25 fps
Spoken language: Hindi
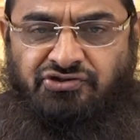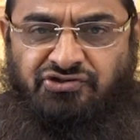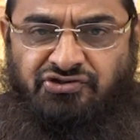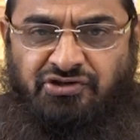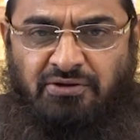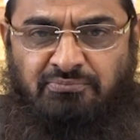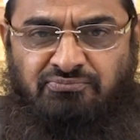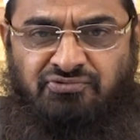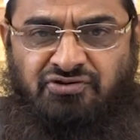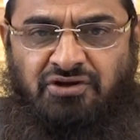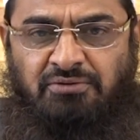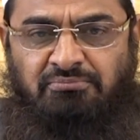
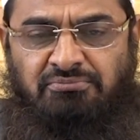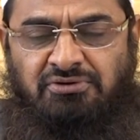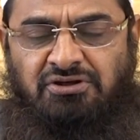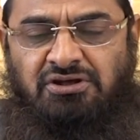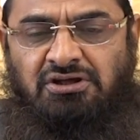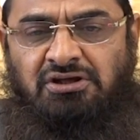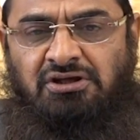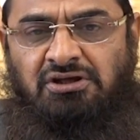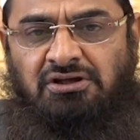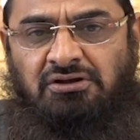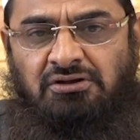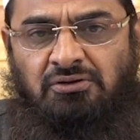जमज़म
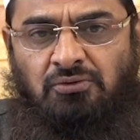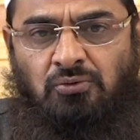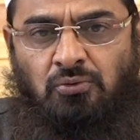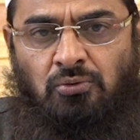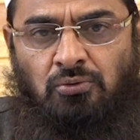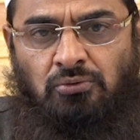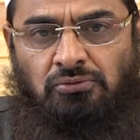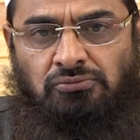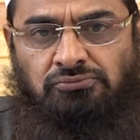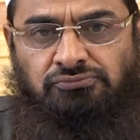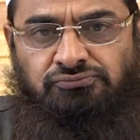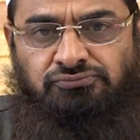की
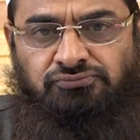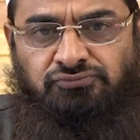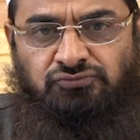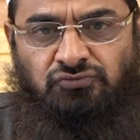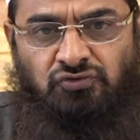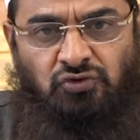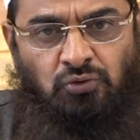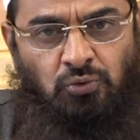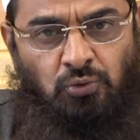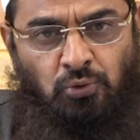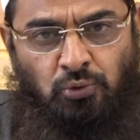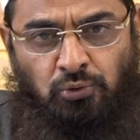
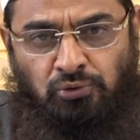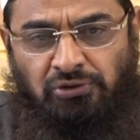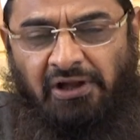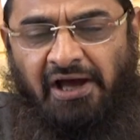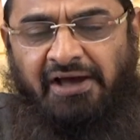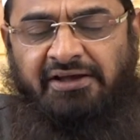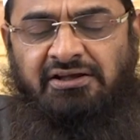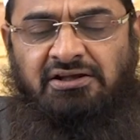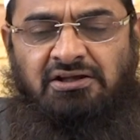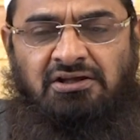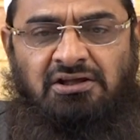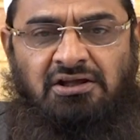
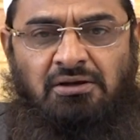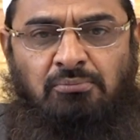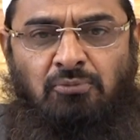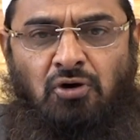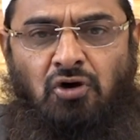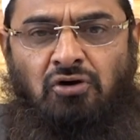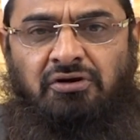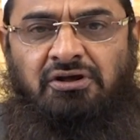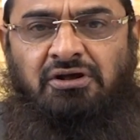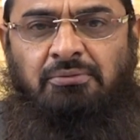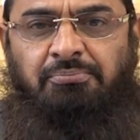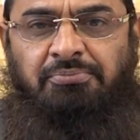खुदाई के
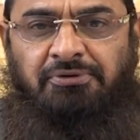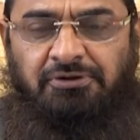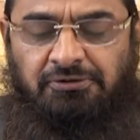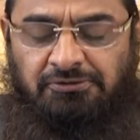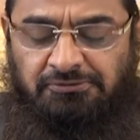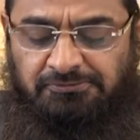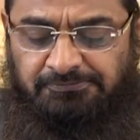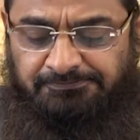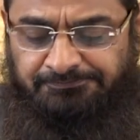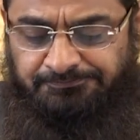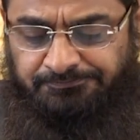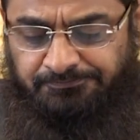मौके
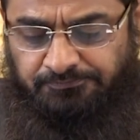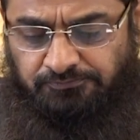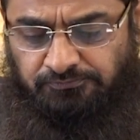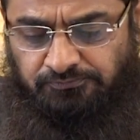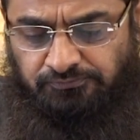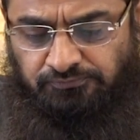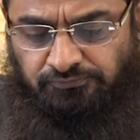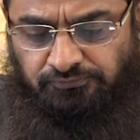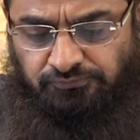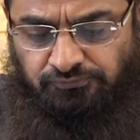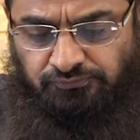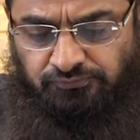पर
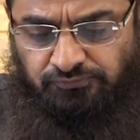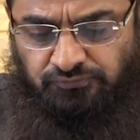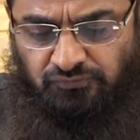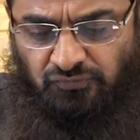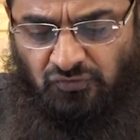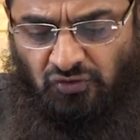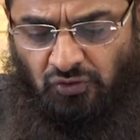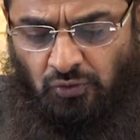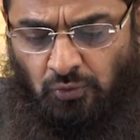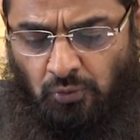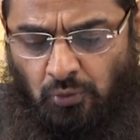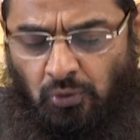
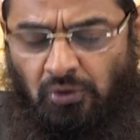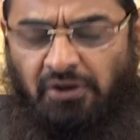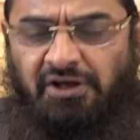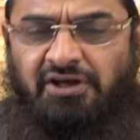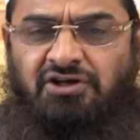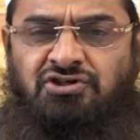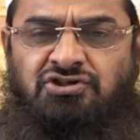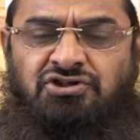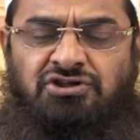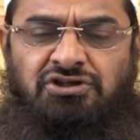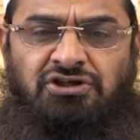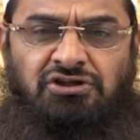
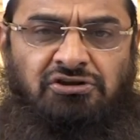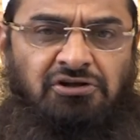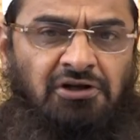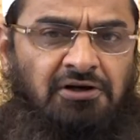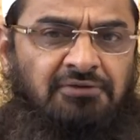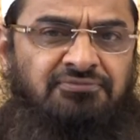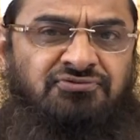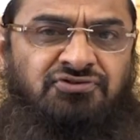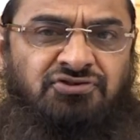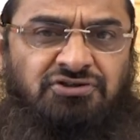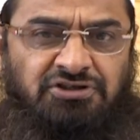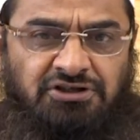कुरैश की
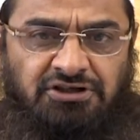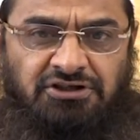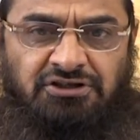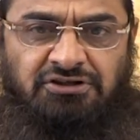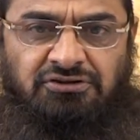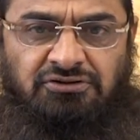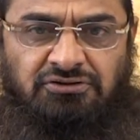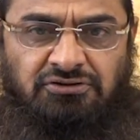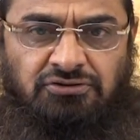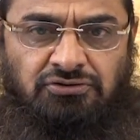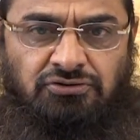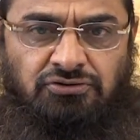तरफ से
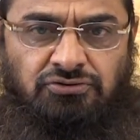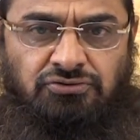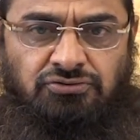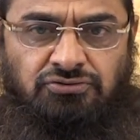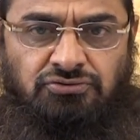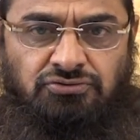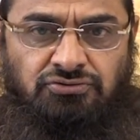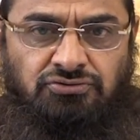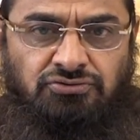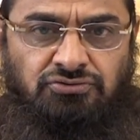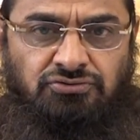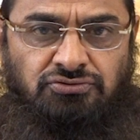
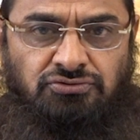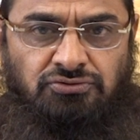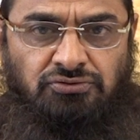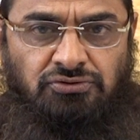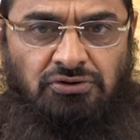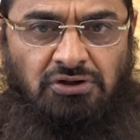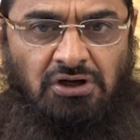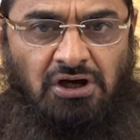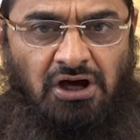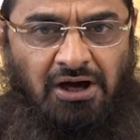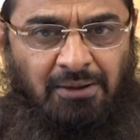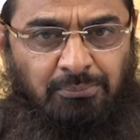
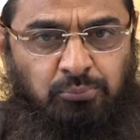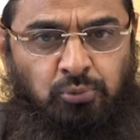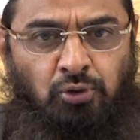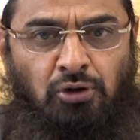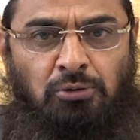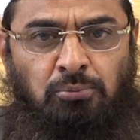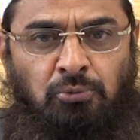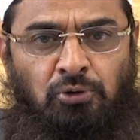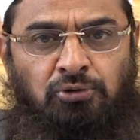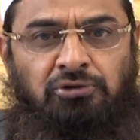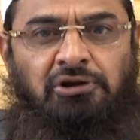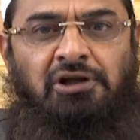
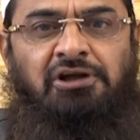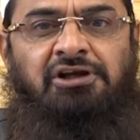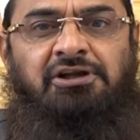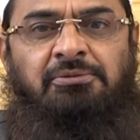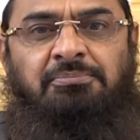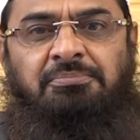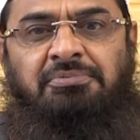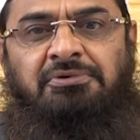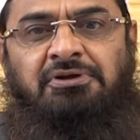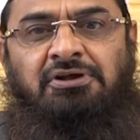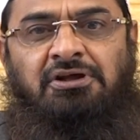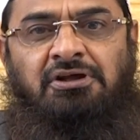अब्दुल
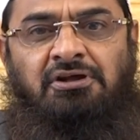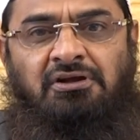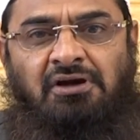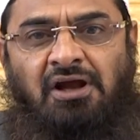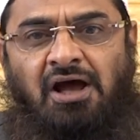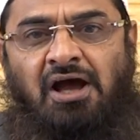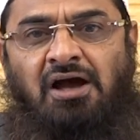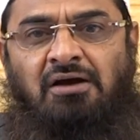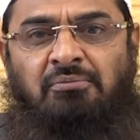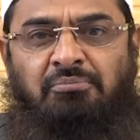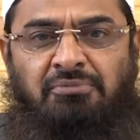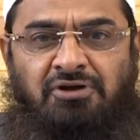मुत्तलिब की
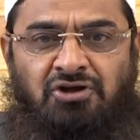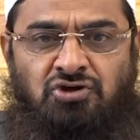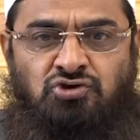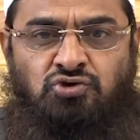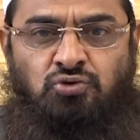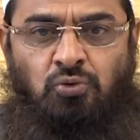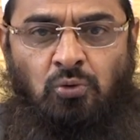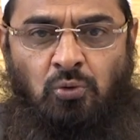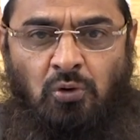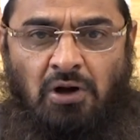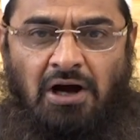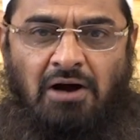राह में
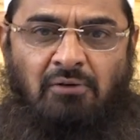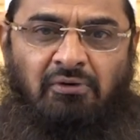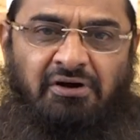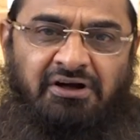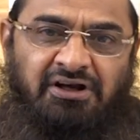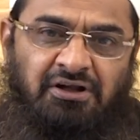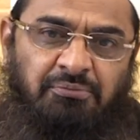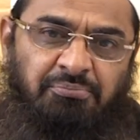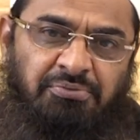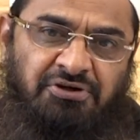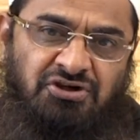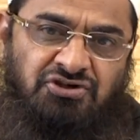जो
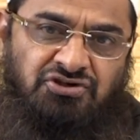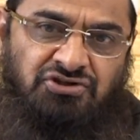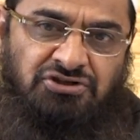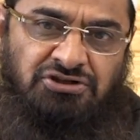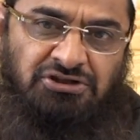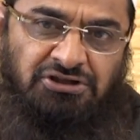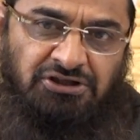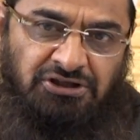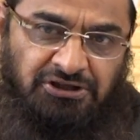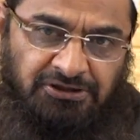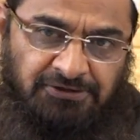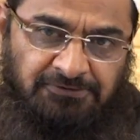रुकावटें पेश
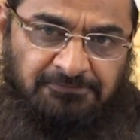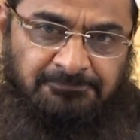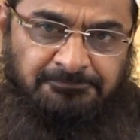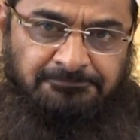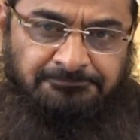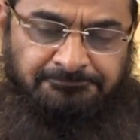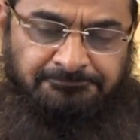की गई